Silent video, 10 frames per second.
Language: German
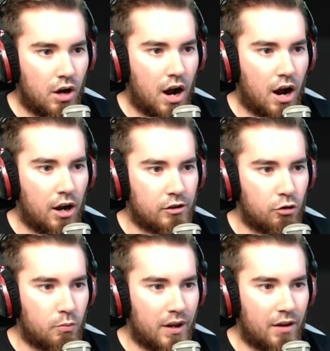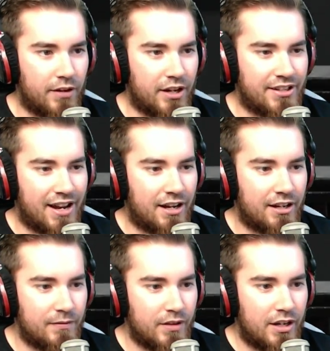Ah, guck mal, da wird der,
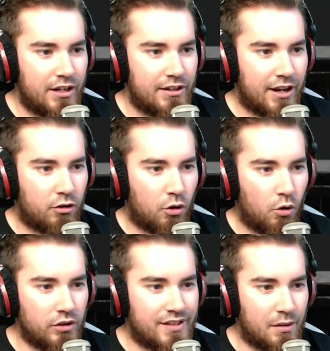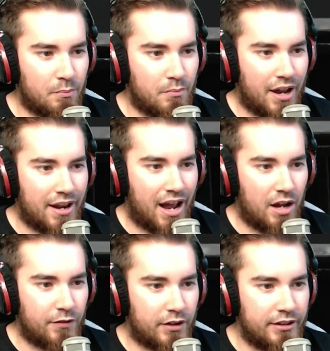der große Mann
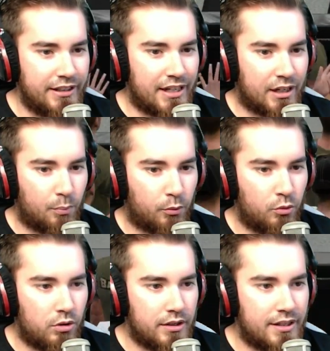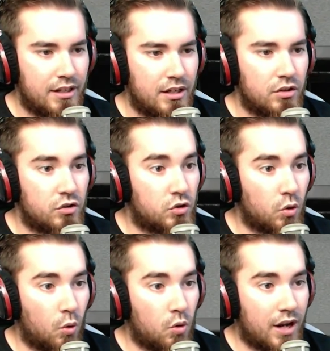einfach niedergeprügelt.
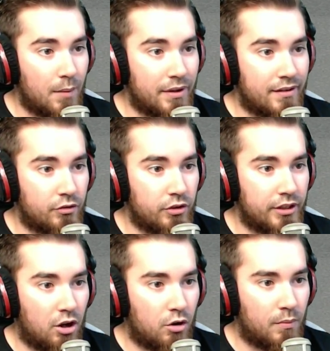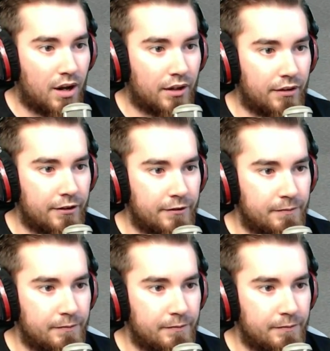So kann man es natürlich auch machen.